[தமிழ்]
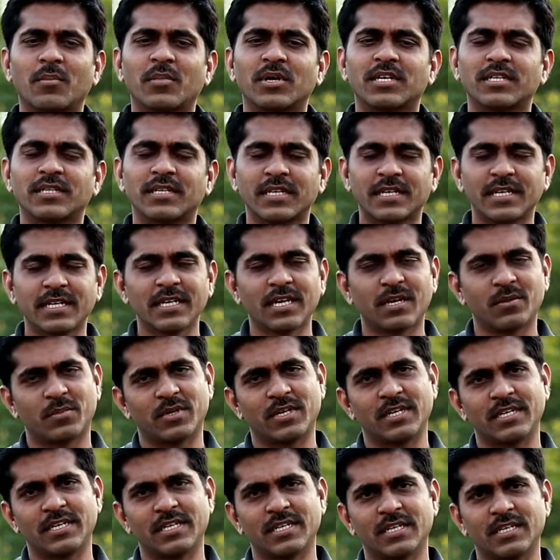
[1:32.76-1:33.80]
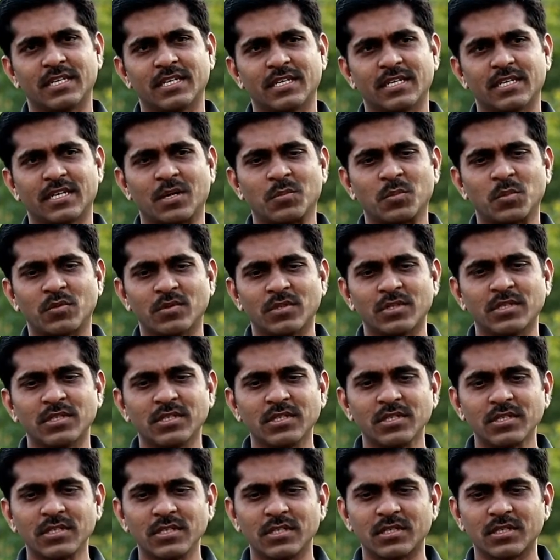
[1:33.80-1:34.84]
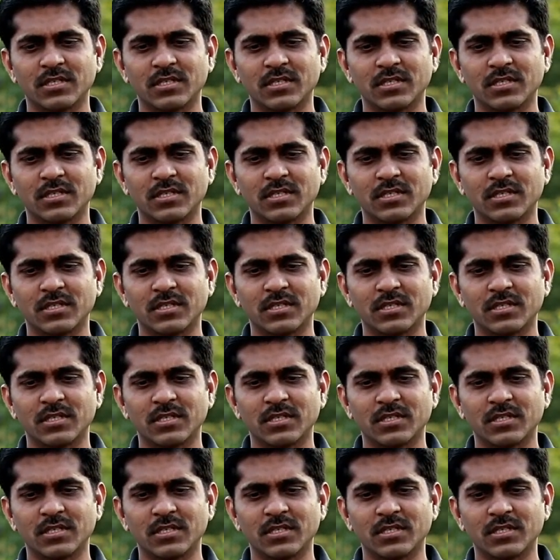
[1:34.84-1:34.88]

நமக்கு தெரியாமலேயே நம்ம வந்து